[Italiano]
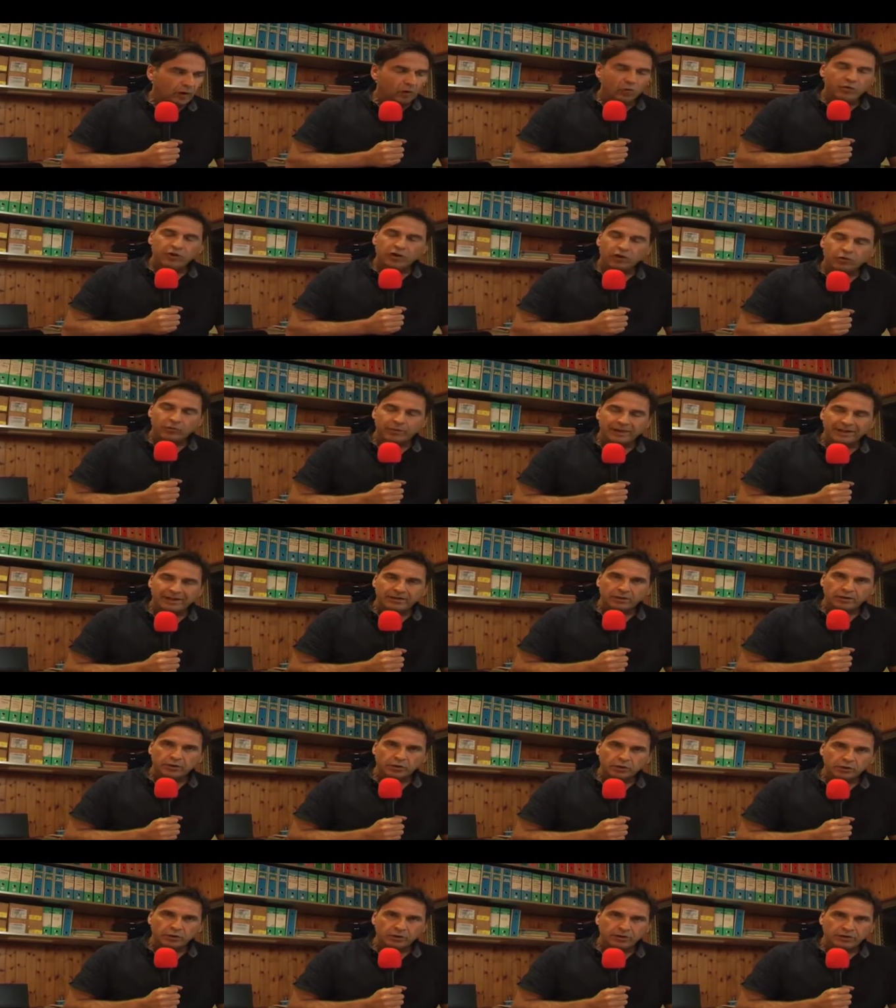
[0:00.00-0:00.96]
ogni
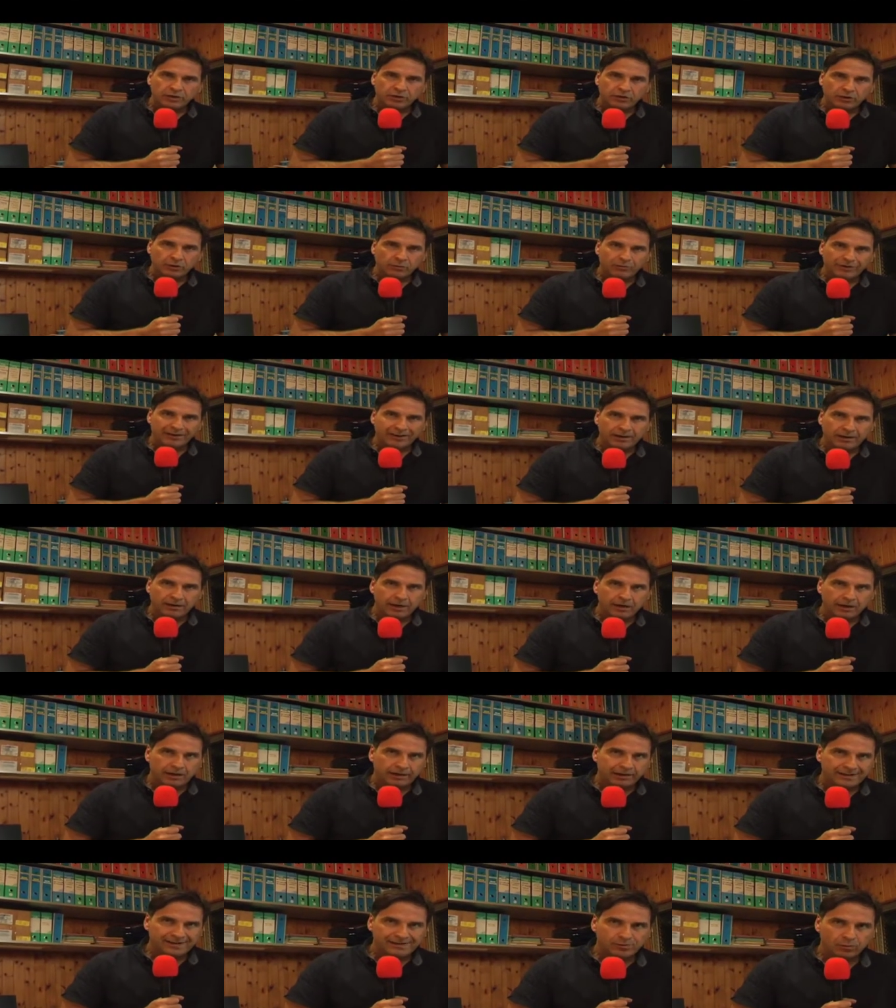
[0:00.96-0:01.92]
aumento diciamo,
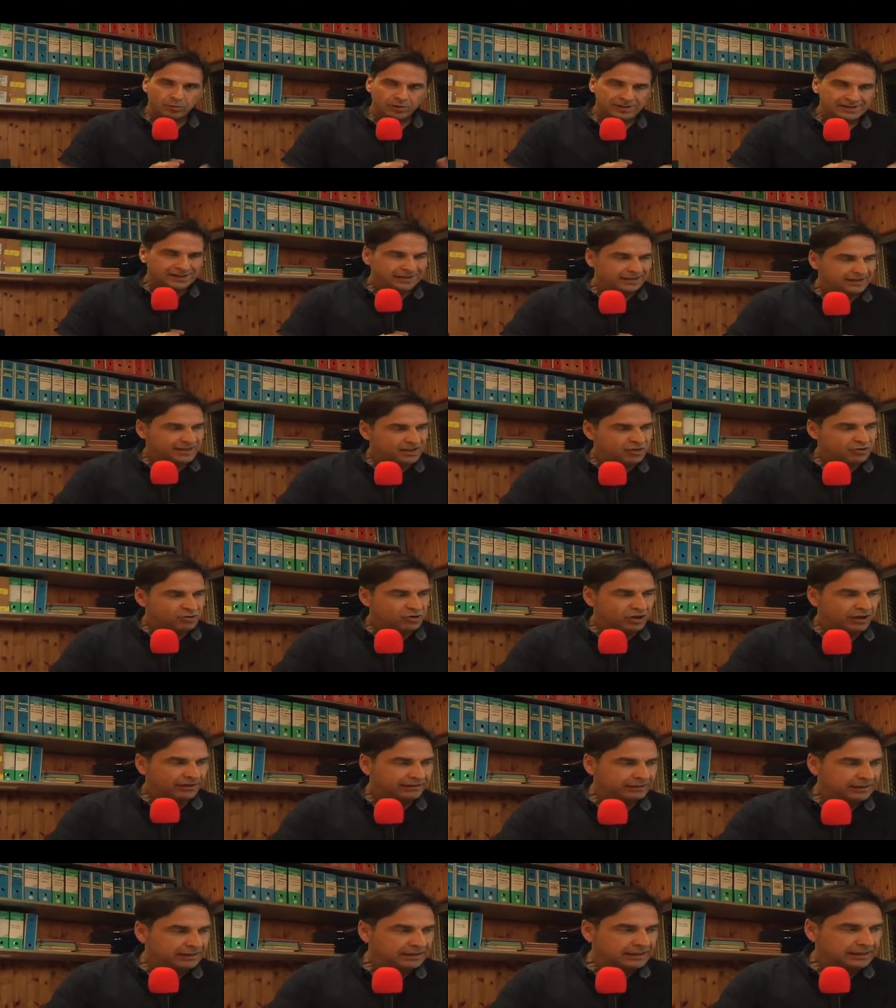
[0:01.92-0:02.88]
della risorsa
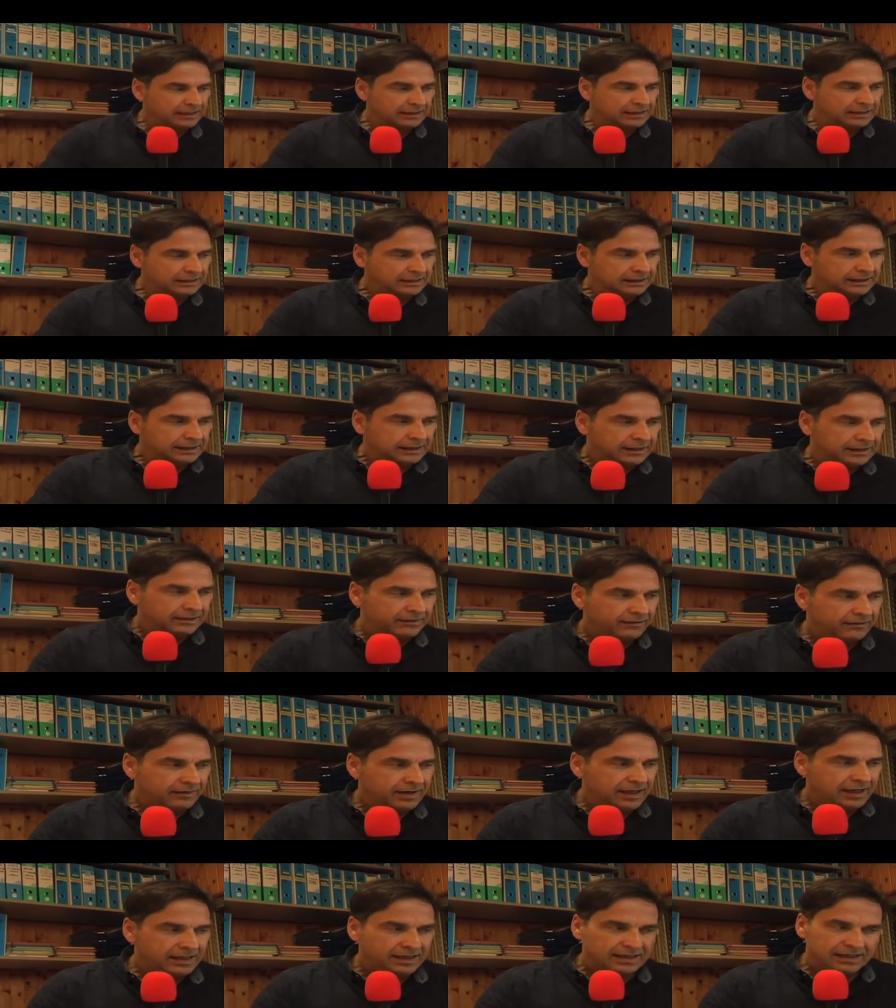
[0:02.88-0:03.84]
energetica
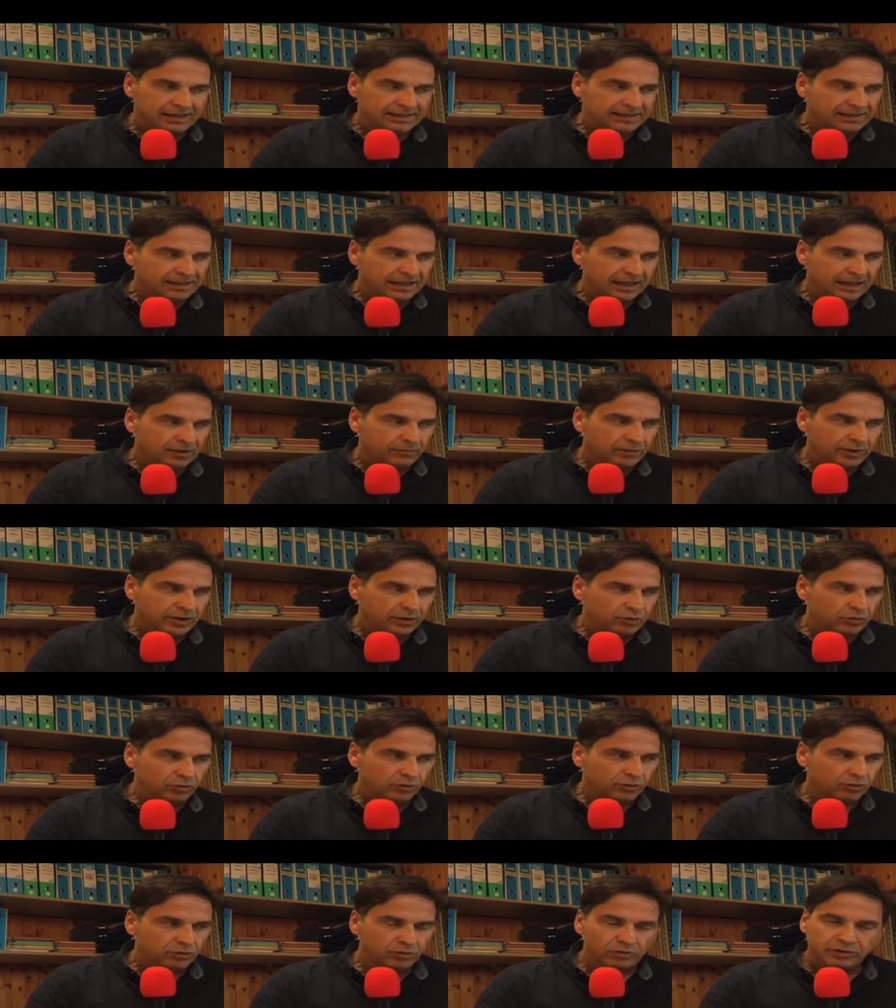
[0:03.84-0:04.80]
va a
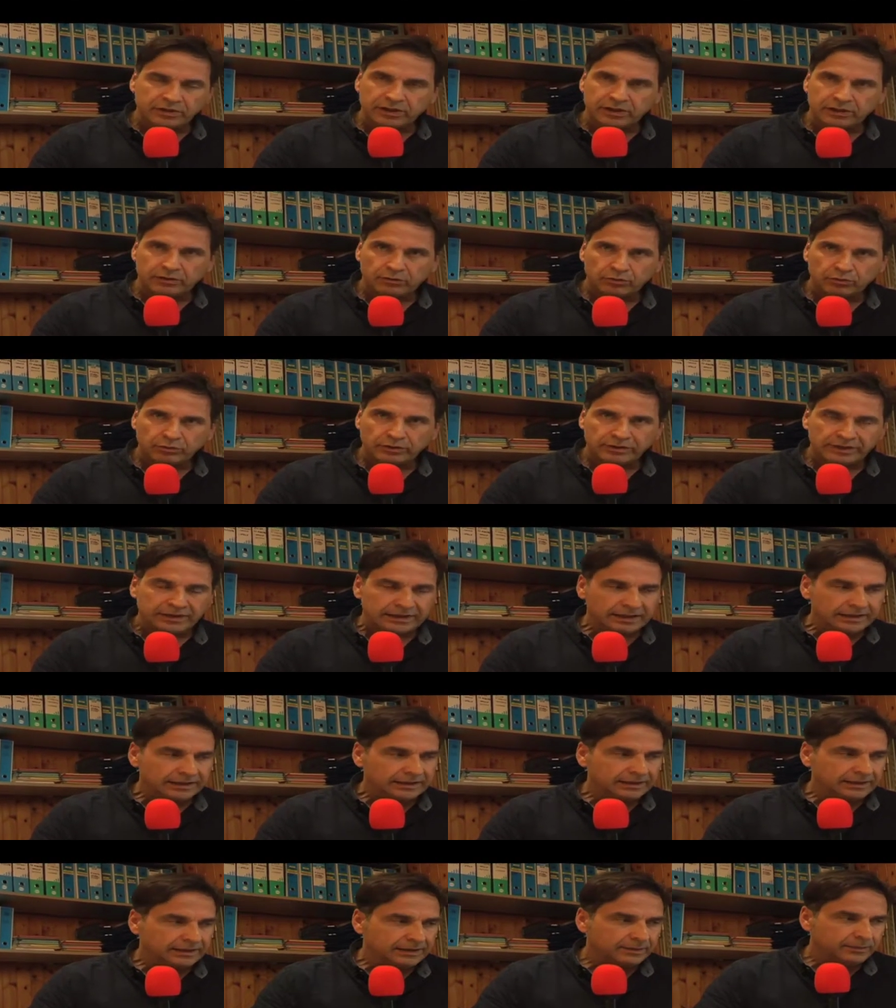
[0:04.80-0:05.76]
scapito di
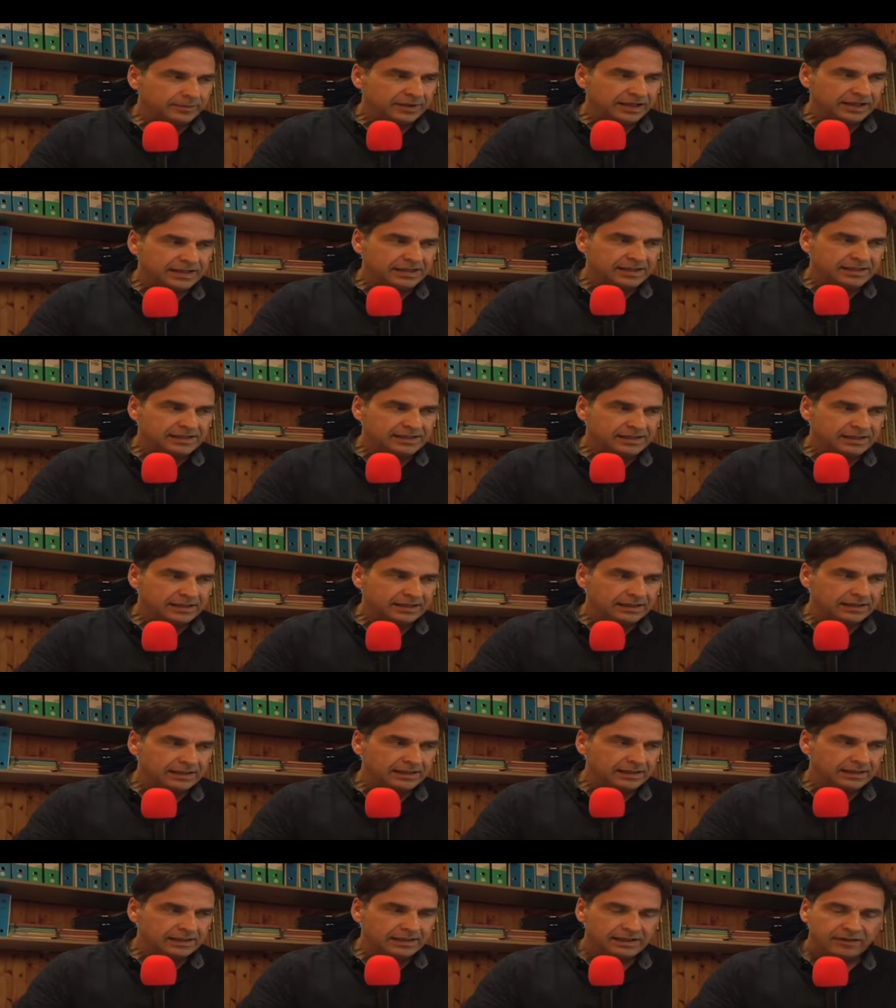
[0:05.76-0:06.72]
tutti perché
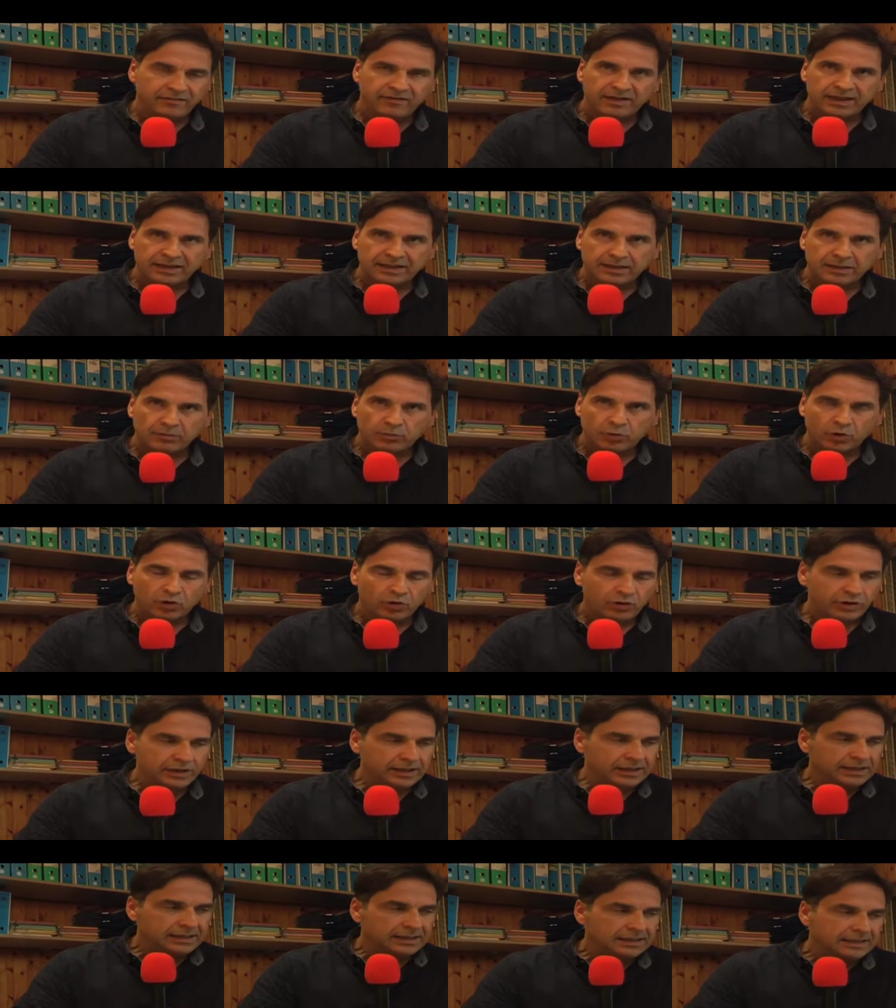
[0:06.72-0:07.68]
si riflette
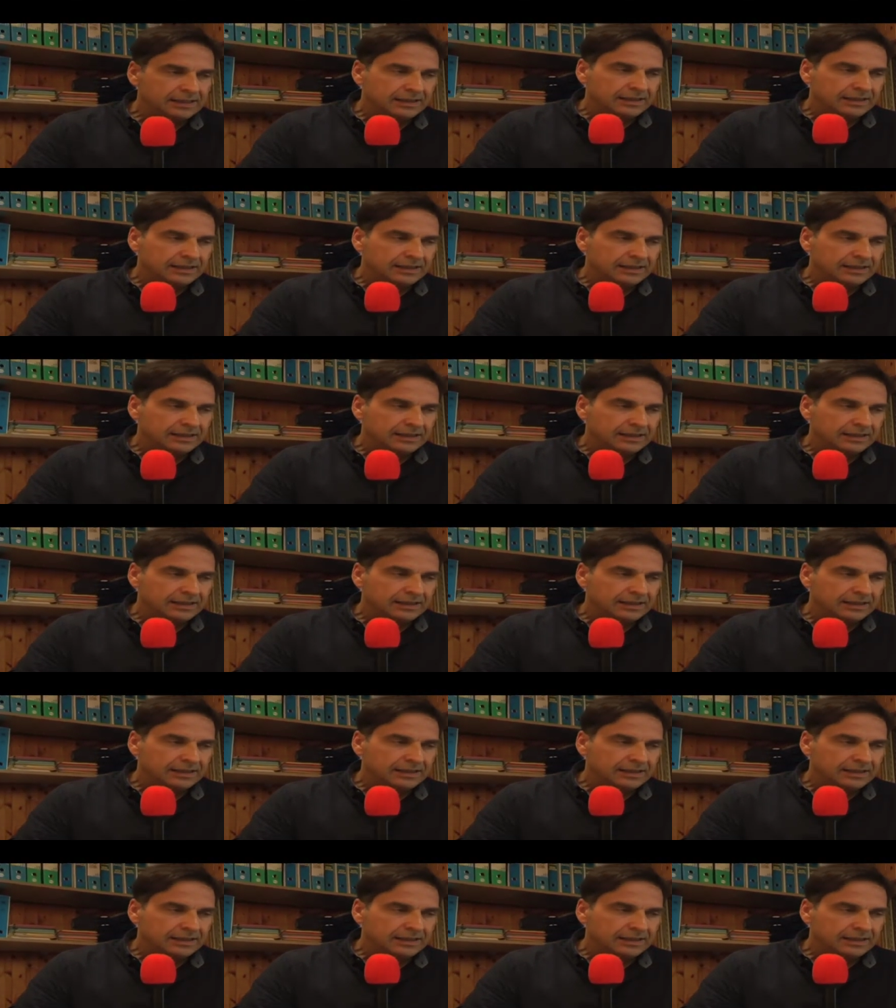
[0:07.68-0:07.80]
poi